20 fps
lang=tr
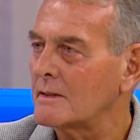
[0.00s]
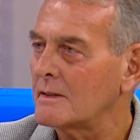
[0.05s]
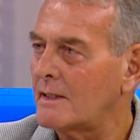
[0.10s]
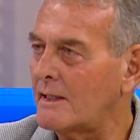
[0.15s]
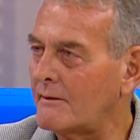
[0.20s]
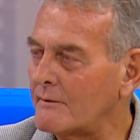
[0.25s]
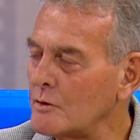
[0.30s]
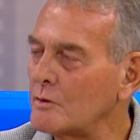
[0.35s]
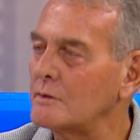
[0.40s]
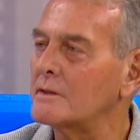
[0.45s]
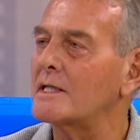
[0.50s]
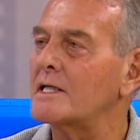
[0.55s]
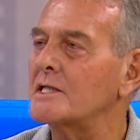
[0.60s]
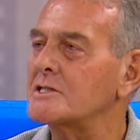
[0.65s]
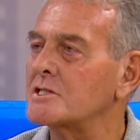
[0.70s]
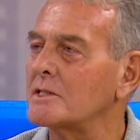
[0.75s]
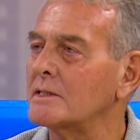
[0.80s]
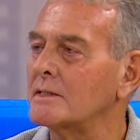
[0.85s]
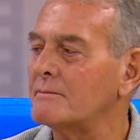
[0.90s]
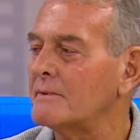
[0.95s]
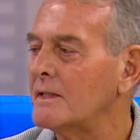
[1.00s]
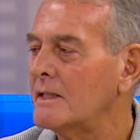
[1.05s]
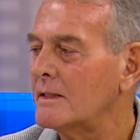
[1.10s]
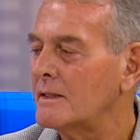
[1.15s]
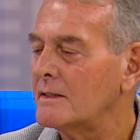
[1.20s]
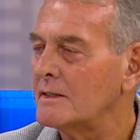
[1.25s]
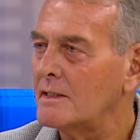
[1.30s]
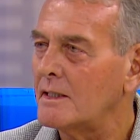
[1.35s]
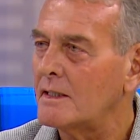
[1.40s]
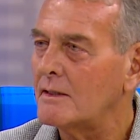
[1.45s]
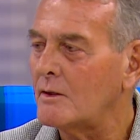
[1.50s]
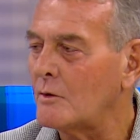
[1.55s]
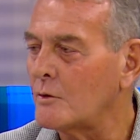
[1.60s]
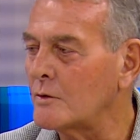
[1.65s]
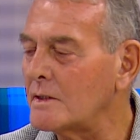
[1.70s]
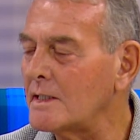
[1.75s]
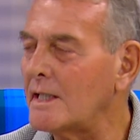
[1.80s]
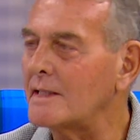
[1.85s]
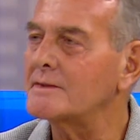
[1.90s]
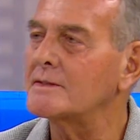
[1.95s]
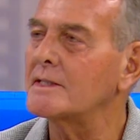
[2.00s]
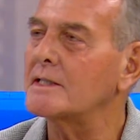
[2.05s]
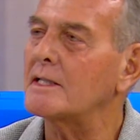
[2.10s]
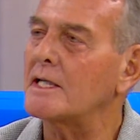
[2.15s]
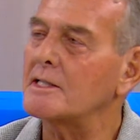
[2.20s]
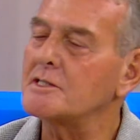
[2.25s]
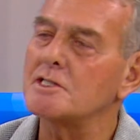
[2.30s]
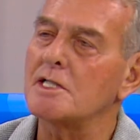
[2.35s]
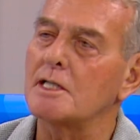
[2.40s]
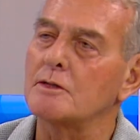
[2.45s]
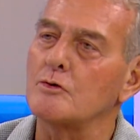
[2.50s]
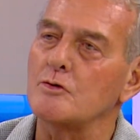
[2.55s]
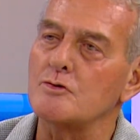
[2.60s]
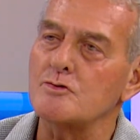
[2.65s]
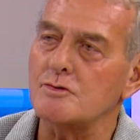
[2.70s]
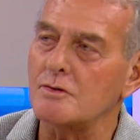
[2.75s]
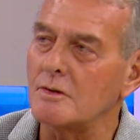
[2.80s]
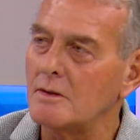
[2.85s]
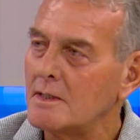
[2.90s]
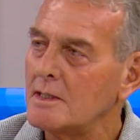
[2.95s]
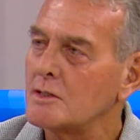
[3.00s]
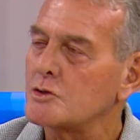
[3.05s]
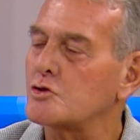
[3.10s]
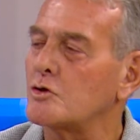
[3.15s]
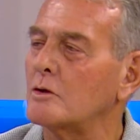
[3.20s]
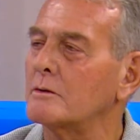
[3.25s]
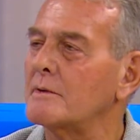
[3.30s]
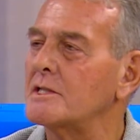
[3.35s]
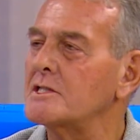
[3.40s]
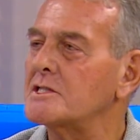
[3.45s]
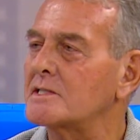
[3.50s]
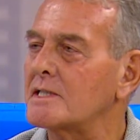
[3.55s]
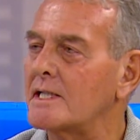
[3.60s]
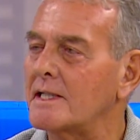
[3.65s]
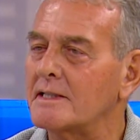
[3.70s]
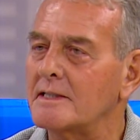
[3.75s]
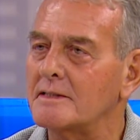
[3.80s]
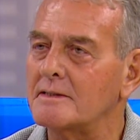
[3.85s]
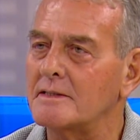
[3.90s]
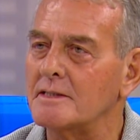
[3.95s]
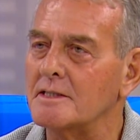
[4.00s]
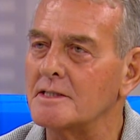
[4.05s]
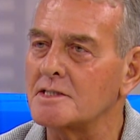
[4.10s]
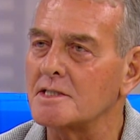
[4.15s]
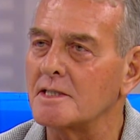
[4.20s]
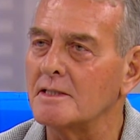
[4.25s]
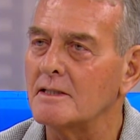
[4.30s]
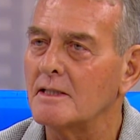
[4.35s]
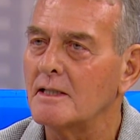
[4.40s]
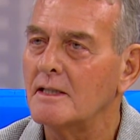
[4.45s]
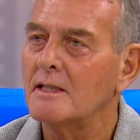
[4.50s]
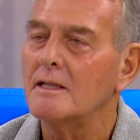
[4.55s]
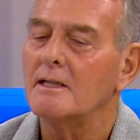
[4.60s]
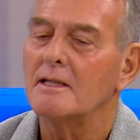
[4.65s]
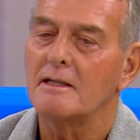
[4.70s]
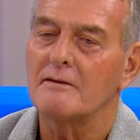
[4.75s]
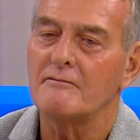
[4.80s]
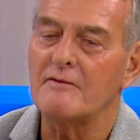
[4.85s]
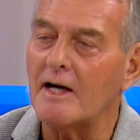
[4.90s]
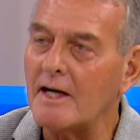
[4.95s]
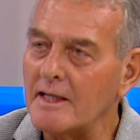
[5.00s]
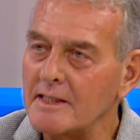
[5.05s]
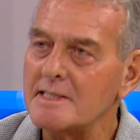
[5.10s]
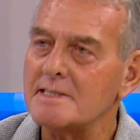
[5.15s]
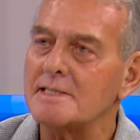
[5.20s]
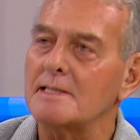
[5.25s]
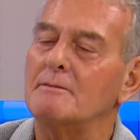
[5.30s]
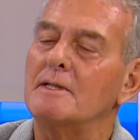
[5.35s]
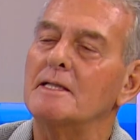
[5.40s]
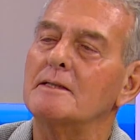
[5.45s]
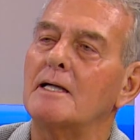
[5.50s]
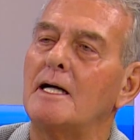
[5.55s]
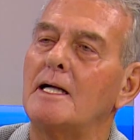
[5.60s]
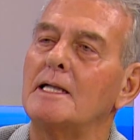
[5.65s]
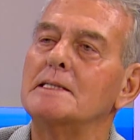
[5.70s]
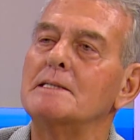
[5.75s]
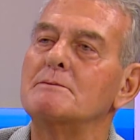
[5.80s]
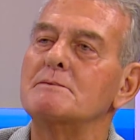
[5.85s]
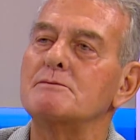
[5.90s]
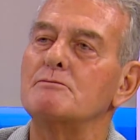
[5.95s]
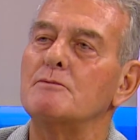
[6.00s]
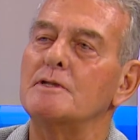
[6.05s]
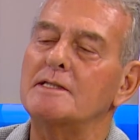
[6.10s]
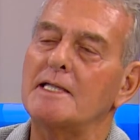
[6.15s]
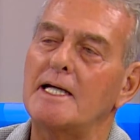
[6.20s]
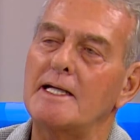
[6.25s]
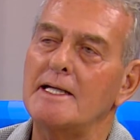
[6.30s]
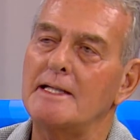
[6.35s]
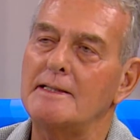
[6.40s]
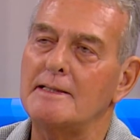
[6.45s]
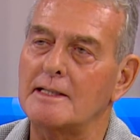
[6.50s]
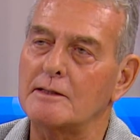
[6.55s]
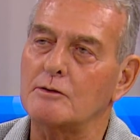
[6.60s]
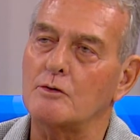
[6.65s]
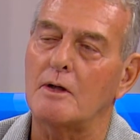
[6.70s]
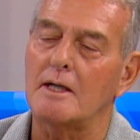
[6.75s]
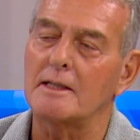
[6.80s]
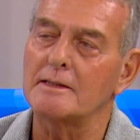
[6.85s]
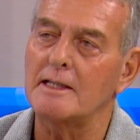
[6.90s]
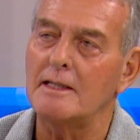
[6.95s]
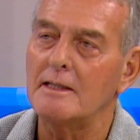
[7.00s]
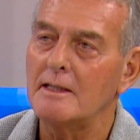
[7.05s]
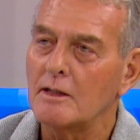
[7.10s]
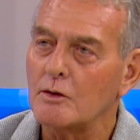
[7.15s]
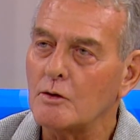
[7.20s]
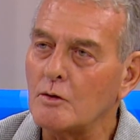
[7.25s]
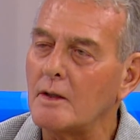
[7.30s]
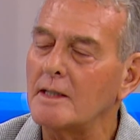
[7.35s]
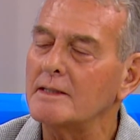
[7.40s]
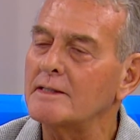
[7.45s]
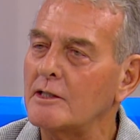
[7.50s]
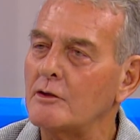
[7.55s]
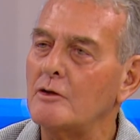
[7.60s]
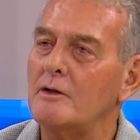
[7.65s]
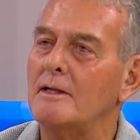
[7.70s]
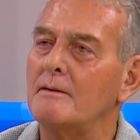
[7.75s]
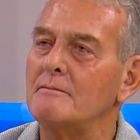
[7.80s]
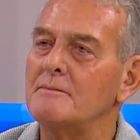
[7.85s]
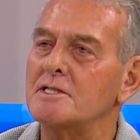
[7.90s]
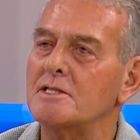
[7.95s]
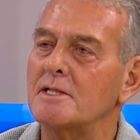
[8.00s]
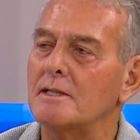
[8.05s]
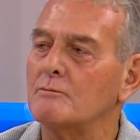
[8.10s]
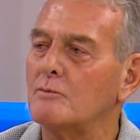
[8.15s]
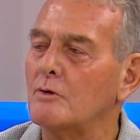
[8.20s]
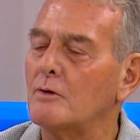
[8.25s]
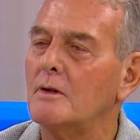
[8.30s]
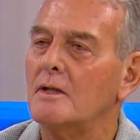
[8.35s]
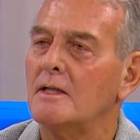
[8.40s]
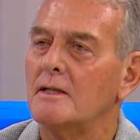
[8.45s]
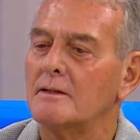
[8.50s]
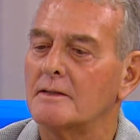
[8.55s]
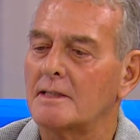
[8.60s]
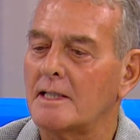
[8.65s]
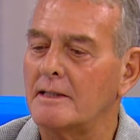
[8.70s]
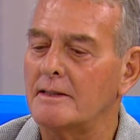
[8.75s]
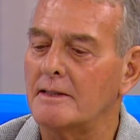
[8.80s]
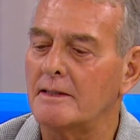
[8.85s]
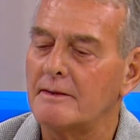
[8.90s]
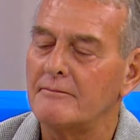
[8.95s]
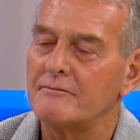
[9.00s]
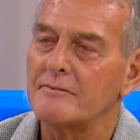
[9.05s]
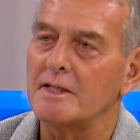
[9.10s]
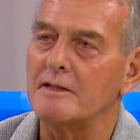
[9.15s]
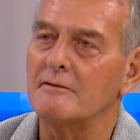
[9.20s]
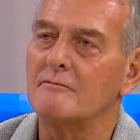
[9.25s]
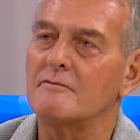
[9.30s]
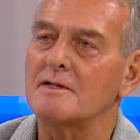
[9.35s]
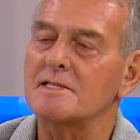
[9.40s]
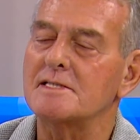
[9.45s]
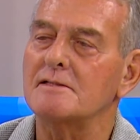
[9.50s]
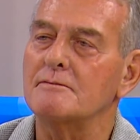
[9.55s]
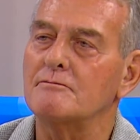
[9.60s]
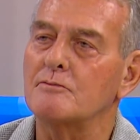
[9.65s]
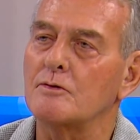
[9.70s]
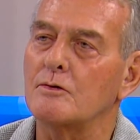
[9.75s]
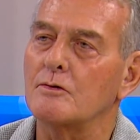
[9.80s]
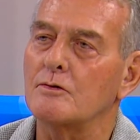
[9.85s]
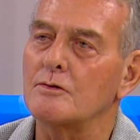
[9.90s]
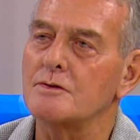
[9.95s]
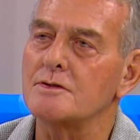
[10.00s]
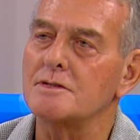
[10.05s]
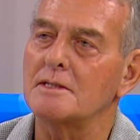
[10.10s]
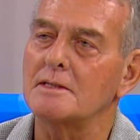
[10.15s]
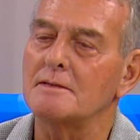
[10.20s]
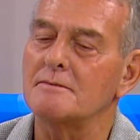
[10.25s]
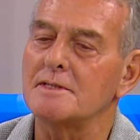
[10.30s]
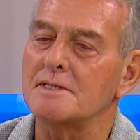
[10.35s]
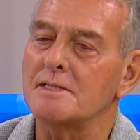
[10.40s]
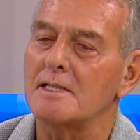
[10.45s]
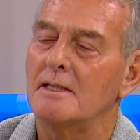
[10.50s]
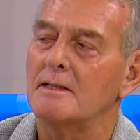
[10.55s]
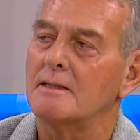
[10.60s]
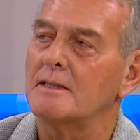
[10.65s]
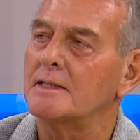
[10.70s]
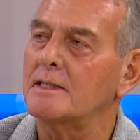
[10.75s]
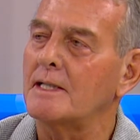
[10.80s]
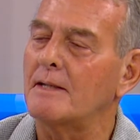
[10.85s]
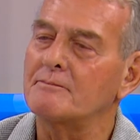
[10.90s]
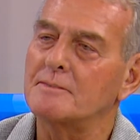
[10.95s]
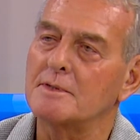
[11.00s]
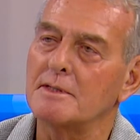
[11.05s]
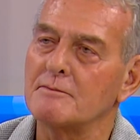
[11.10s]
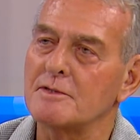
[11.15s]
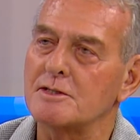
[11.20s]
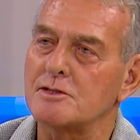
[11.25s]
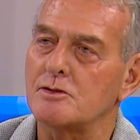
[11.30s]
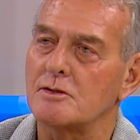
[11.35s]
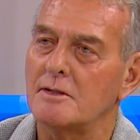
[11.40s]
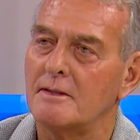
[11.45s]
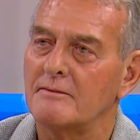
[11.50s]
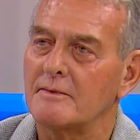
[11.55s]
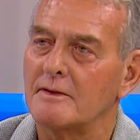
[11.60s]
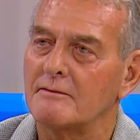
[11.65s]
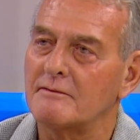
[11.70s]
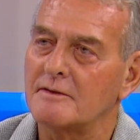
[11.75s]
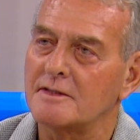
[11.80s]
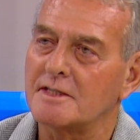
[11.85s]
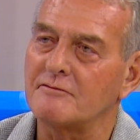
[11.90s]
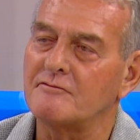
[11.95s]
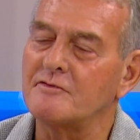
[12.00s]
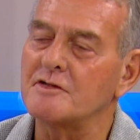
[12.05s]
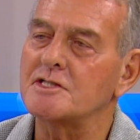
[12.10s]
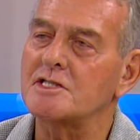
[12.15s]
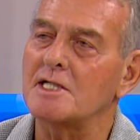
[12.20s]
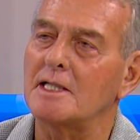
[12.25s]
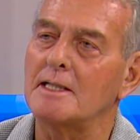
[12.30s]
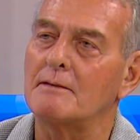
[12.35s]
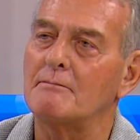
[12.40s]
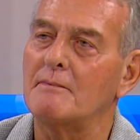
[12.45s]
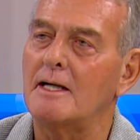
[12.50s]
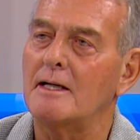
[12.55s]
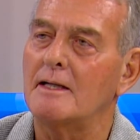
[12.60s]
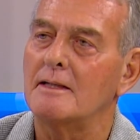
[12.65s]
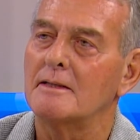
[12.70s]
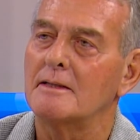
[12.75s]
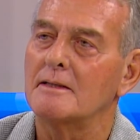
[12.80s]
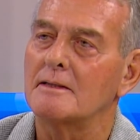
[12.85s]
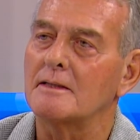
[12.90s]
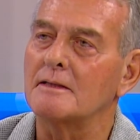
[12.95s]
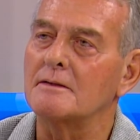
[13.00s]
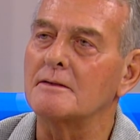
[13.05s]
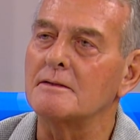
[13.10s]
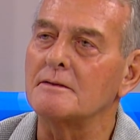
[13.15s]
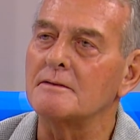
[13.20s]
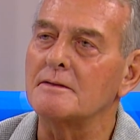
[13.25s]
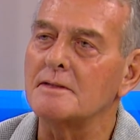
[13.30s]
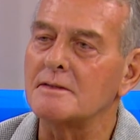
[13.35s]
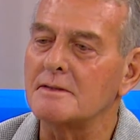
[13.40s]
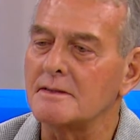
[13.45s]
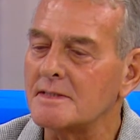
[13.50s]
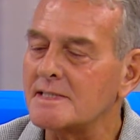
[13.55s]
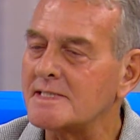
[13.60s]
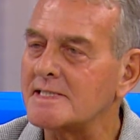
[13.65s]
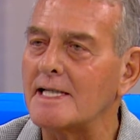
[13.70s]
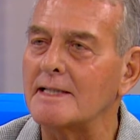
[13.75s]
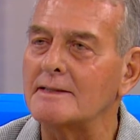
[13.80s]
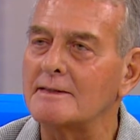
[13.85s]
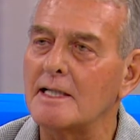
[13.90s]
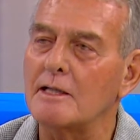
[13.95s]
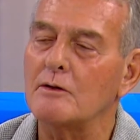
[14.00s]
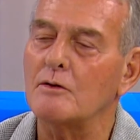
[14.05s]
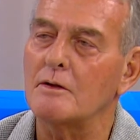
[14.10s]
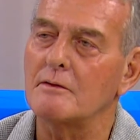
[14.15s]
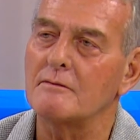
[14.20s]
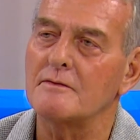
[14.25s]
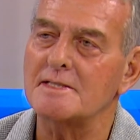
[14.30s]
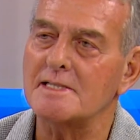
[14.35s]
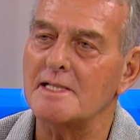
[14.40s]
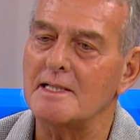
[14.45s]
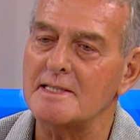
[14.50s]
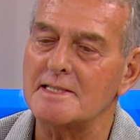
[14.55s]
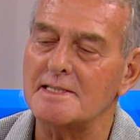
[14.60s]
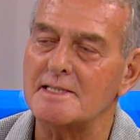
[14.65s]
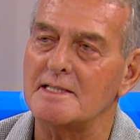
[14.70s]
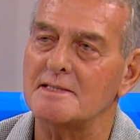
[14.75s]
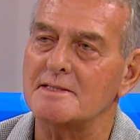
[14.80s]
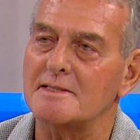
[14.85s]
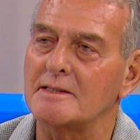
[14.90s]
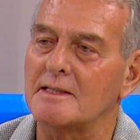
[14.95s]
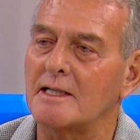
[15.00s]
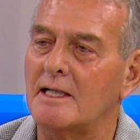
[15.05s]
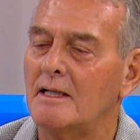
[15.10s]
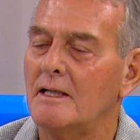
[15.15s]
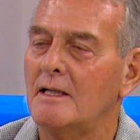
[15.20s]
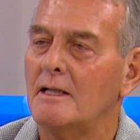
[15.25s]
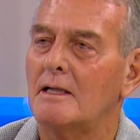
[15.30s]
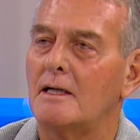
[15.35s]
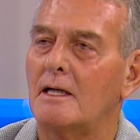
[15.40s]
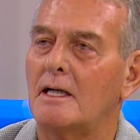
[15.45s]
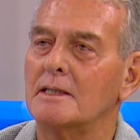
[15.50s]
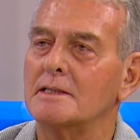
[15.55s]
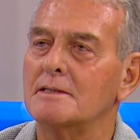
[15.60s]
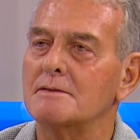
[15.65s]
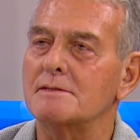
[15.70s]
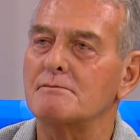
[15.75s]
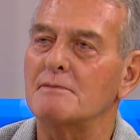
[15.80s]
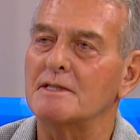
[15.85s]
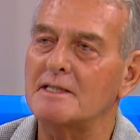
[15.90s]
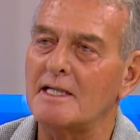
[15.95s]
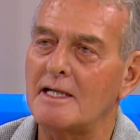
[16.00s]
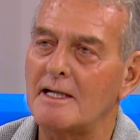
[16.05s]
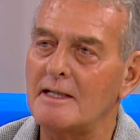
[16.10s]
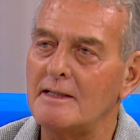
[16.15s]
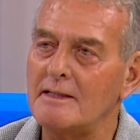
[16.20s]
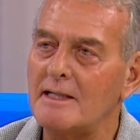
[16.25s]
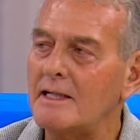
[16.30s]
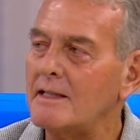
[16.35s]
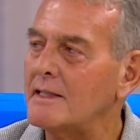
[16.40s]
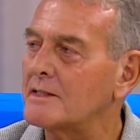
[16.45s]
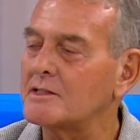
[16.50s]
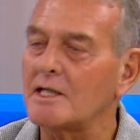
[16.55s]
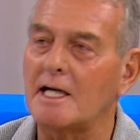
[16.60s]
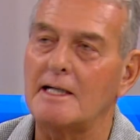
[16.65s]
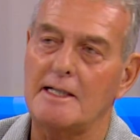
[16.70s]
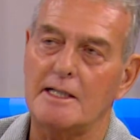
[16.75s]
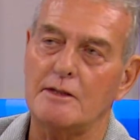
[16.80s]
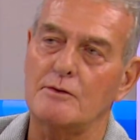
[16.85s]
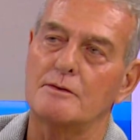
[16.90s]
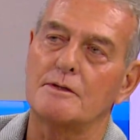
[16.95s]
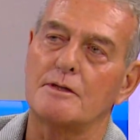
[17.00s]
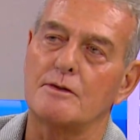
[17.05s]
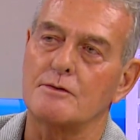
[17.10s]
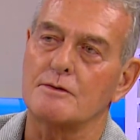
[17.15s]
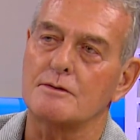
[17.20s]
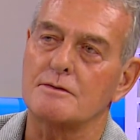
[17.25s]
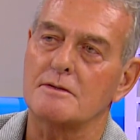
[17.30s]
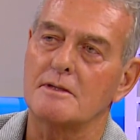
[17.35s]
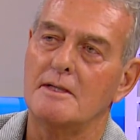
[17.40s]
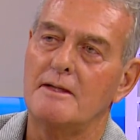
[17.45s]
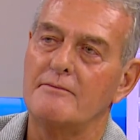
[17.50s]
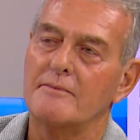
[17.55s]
Hava yolları açılıp onun altındaki akciğer dokusu sonuna iştirak ettiği için ve aynı zamanda aldığımız materyaller koada. Koada en önemli şey bu. Yani invaziv bronkoloji dediğimiz yaptığımız fırçalama, e, e, stentler koyma vesaire sırasında aldığınız materyallerle tahlile gönderiyoruz.